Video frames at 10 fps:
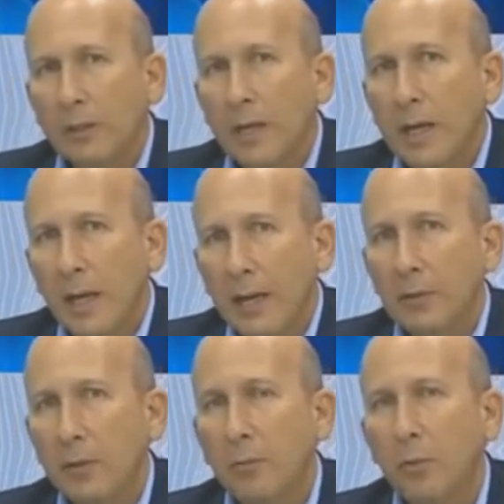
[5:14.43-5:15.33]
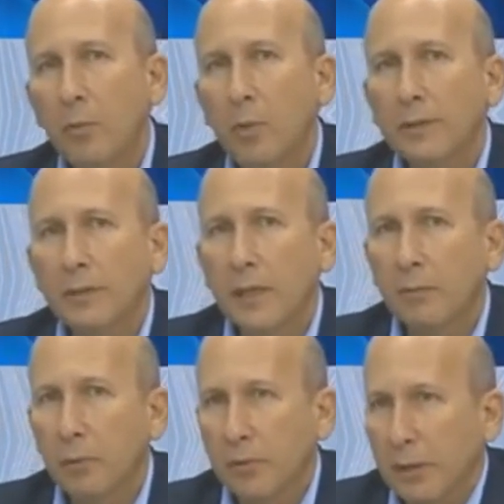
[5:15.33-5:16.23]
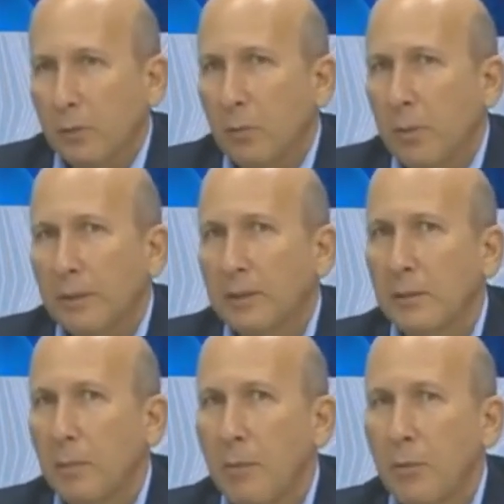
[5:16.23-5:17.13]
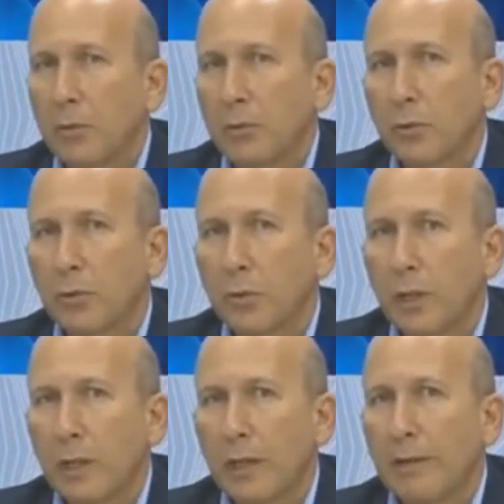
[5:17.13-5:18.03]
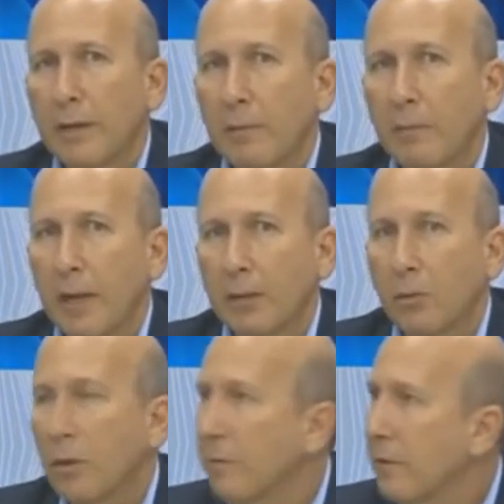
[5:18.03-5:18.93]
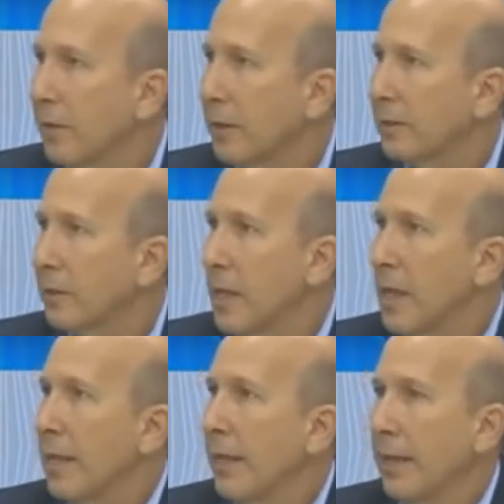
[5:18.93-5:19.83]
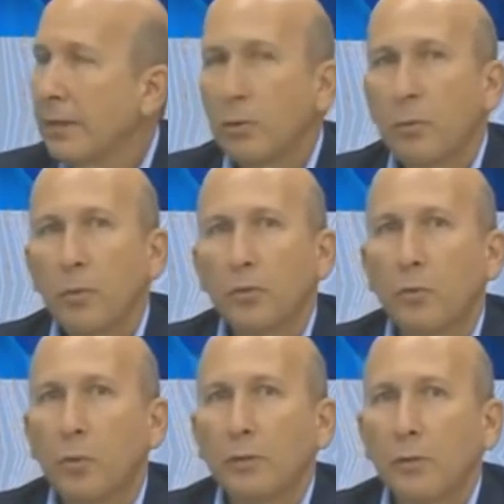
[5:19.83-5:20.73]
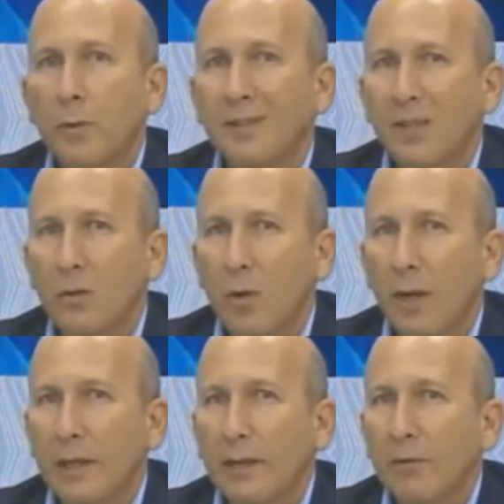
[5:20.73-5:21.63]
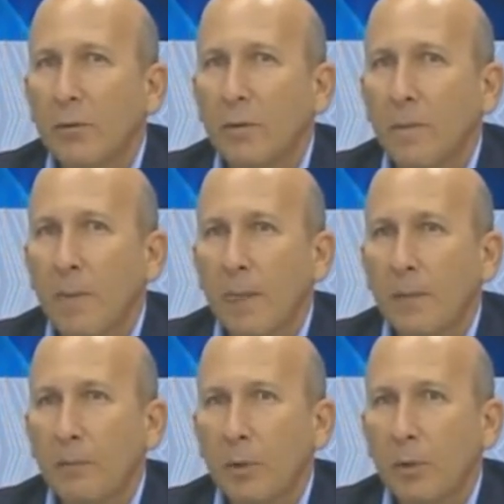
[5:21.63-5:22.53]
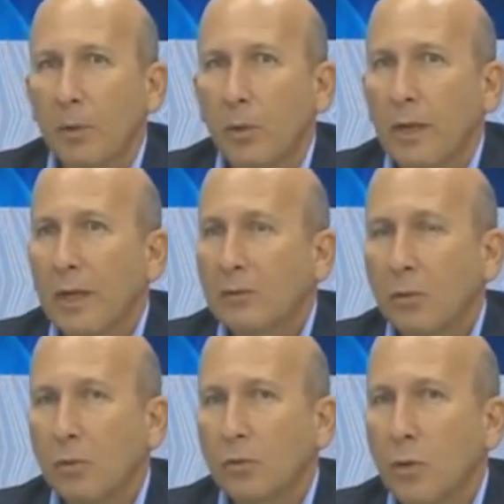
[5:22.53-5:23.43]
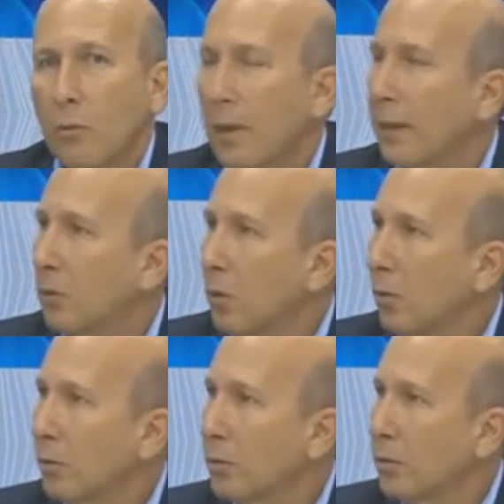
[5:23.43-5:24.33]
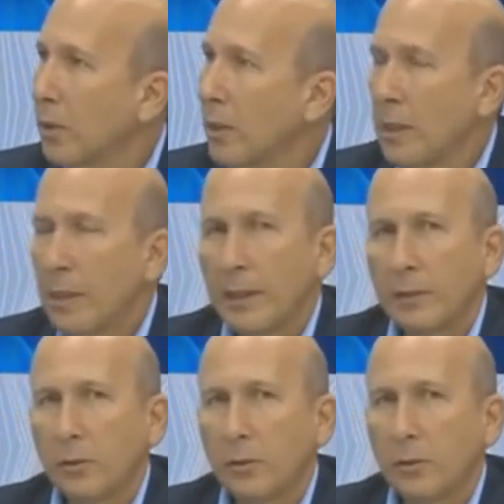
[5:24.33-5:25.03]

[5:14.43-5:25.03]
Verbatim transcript: Ahorita hay una propuesta que, por cierto, participamos nosotros, que es la del reparto de víveres. Eso, por supuesto, va a ser un alivio, pero no es la solución para todos.